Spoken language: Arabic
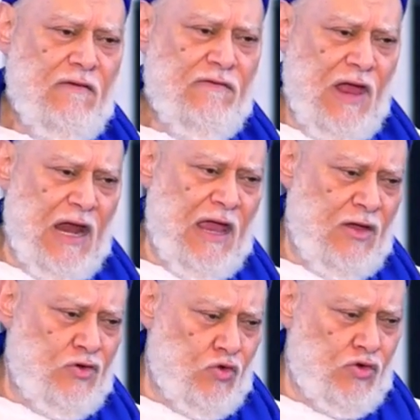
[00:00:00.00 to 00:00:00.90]
فلا
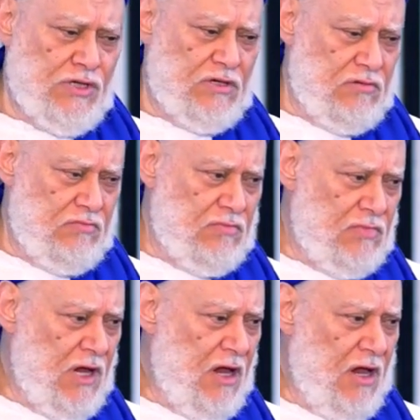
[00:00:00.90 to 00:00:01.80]
يجوز
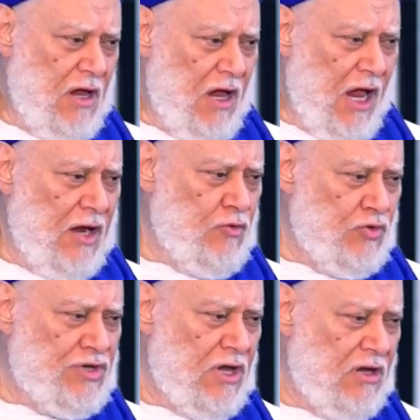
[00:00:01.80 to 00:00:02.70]
أن
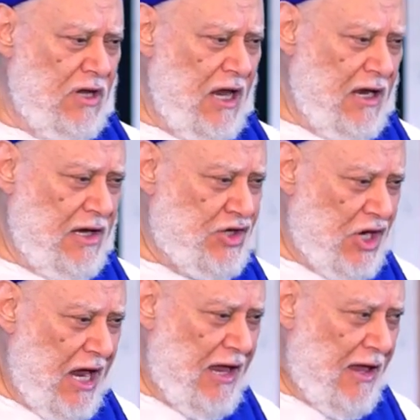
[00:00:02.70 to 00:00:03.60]
نصلي
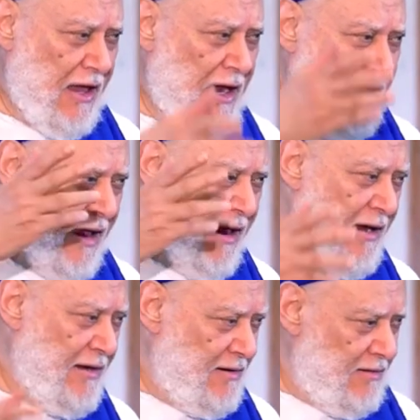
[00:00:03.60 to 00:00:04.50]
العشاء
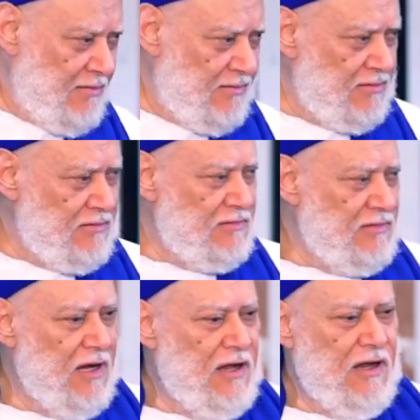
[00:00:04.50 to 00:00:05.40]
الآن
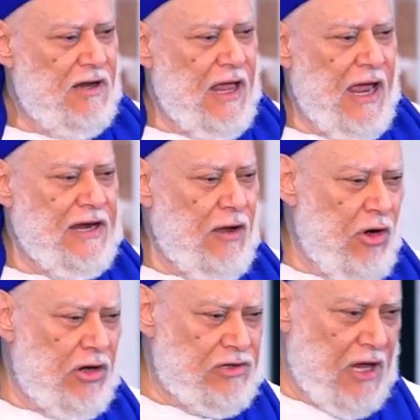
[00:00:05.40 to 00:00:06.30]
لأن
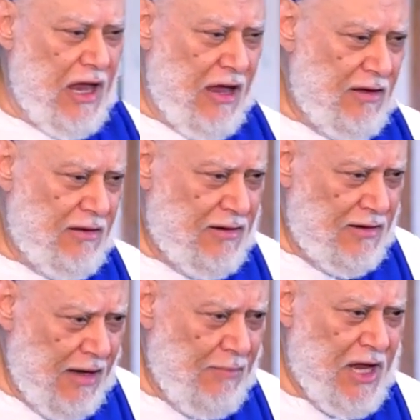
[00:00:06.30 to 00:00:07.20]
وقتها
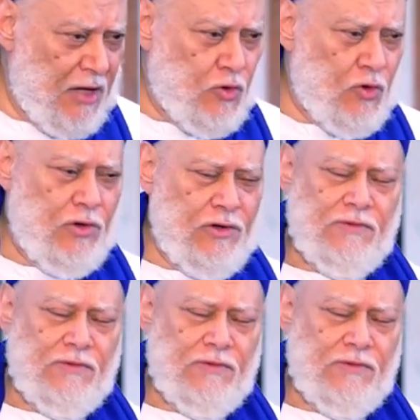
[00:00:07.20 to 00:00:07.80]
لم يدخل